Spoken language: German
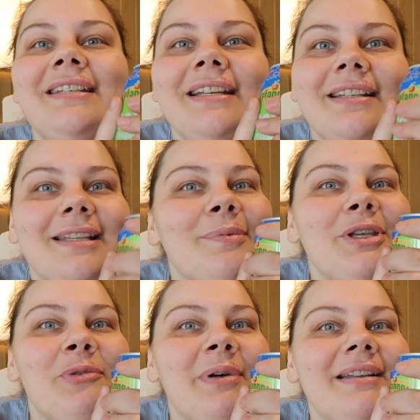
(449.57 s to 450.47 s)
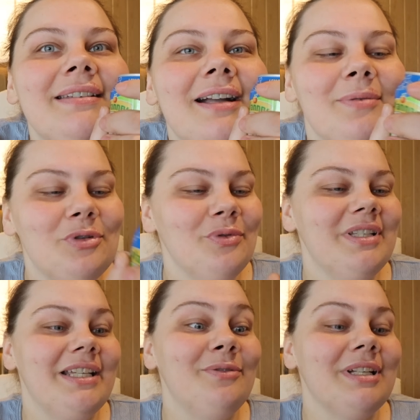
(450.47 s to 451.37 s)
entdeckt, das habe ich auch bei Instagram schon
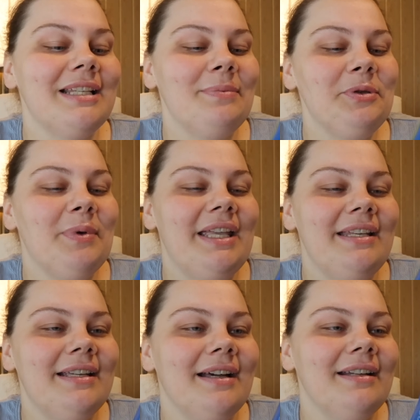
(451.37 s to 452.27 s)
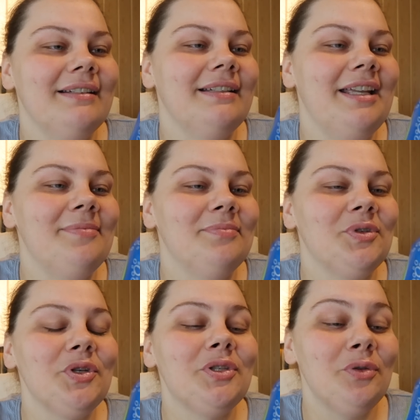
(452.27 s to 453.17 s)
gesehen und das habe ich bei Edeka dann
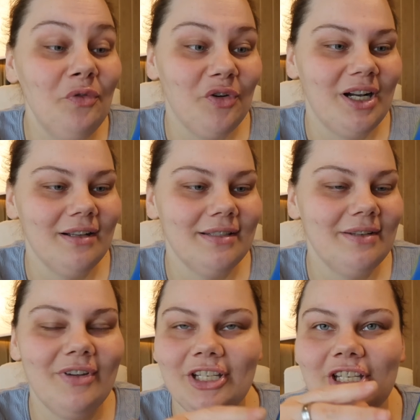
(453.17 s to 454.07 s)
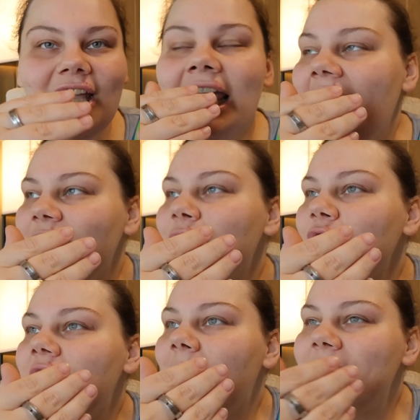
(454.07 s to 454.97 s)
eben durch Zufall gesehen, weil ich
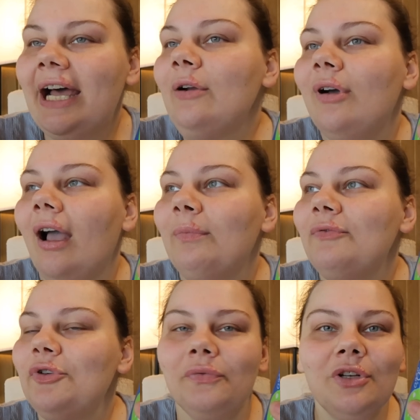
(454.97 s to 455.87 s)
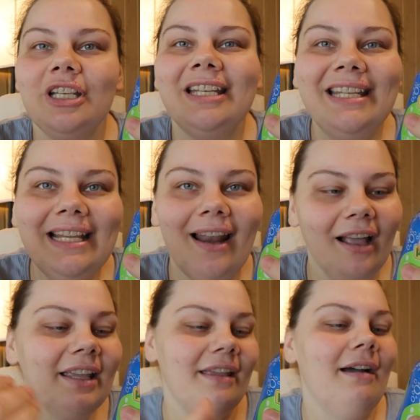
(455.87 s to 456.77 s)
durch eine Abteilung gegangen bin, wo ich wirklich nie
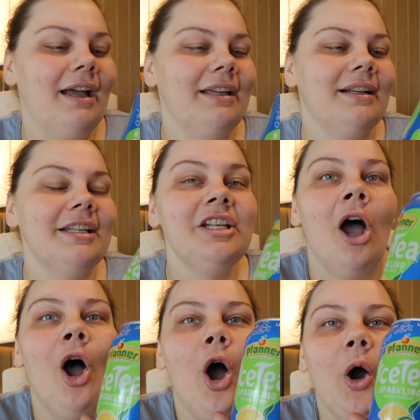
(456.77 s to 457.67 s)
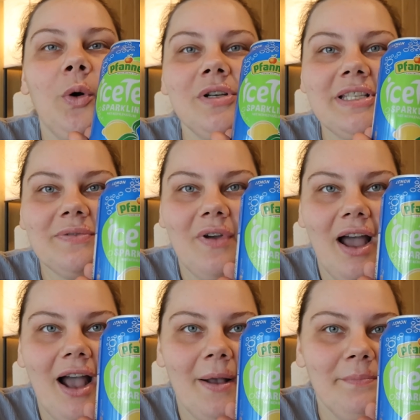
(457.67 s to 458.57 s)
lang gehe eigentlich. Und
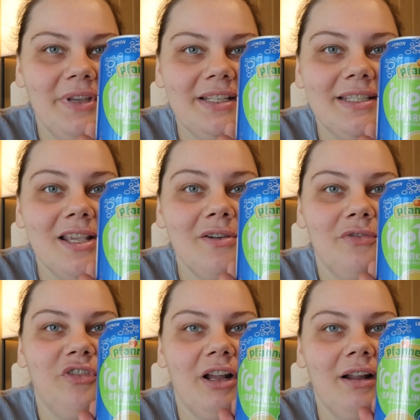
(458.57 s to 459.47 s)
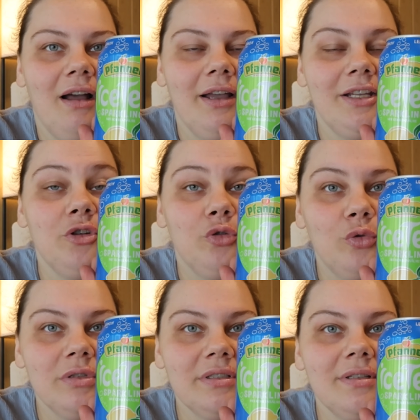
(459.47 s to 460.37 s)
zwar haben jetzt Pfanner in
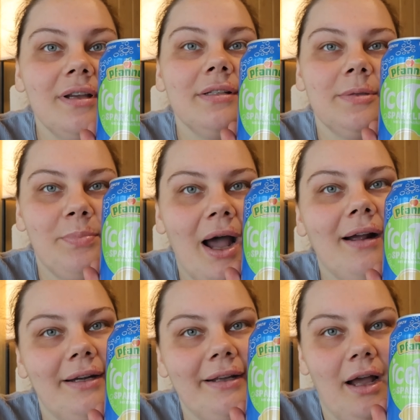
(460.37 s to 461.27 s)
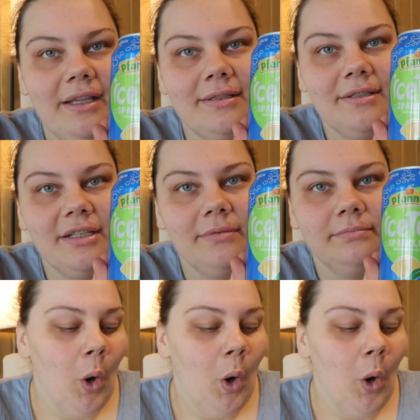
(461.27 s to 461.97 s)
Dosen Sparkling-Eistee.